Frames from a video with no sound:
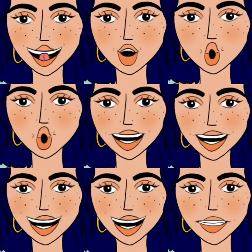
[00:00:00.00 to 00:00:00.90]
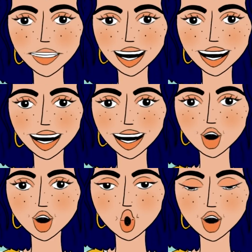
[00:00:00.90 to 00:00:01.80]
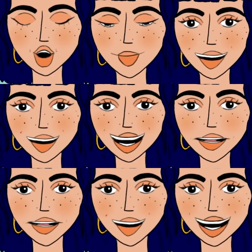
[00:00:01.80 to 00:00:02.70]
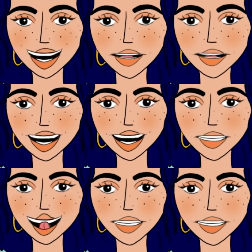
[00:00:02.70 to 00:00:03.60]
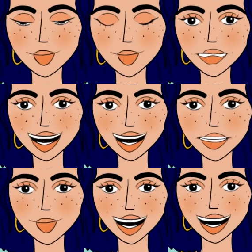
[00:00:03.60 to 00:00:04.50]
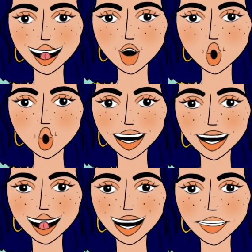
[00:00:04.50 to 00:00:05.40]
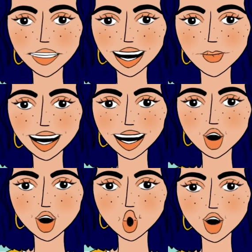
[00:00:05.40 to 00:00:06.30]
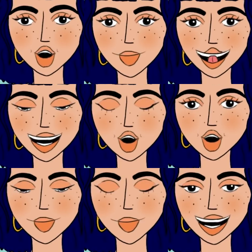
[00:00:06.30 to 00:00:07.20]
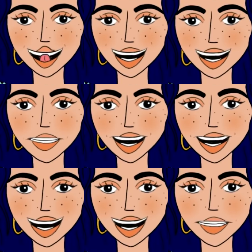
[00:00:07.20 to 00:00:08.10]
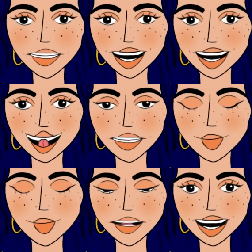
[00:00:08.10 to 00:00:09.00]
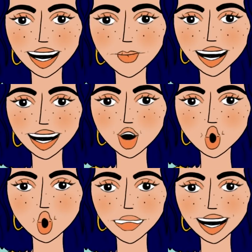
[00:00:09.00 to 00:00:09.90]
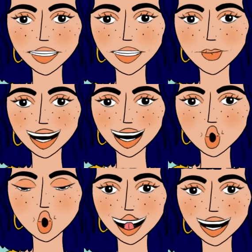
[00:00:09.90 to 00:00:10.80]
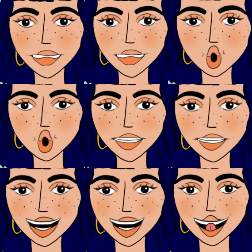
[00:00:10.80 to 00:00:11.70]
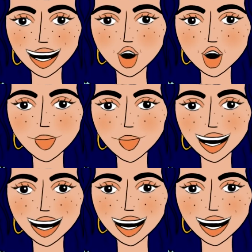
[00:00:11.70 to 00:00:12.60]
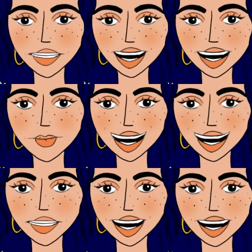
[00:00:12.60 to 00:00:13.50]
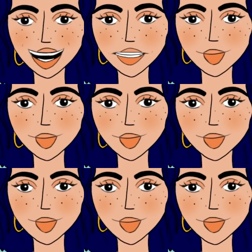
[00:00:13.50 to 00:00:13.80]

um, eu sinto que aos poucos está a tornar um bocadinho too much para mim. Uh, por, não só pela questão de eu ter que estar disponível para ele, mas também porque, por causa disso, como eu valorizo tanto eu poder fazer isto,